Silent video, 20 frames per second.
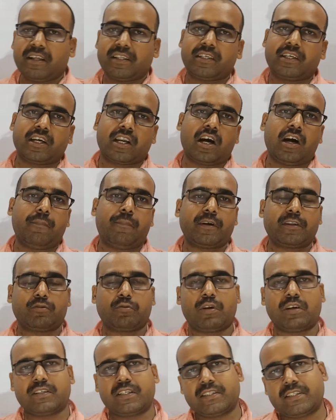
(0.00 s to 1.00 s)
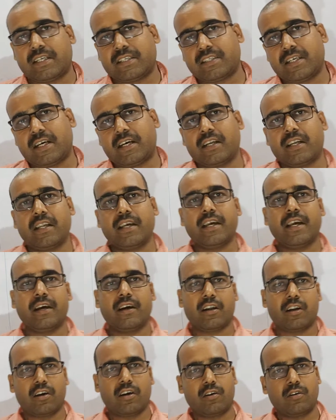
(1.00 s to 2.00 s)
बाद ग्रह पर थोड़ा सा चर्चा कर लेंगे
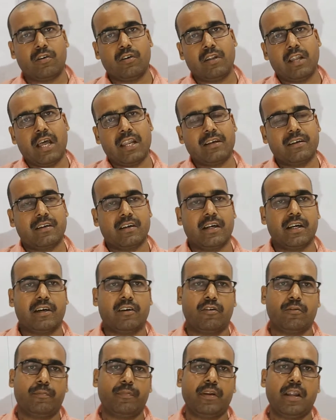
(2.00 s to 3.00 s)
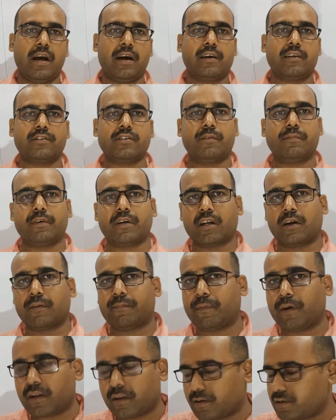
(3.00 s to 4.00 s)
ग्रह कौन लाल ग्रह है कौन पीला ग्रह सब ग्रह
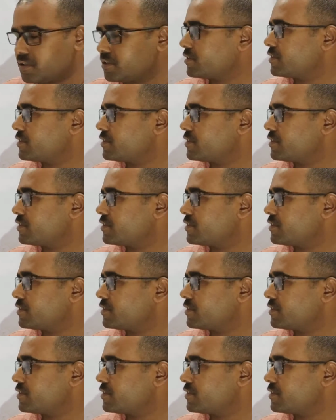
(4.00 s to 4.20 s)
पर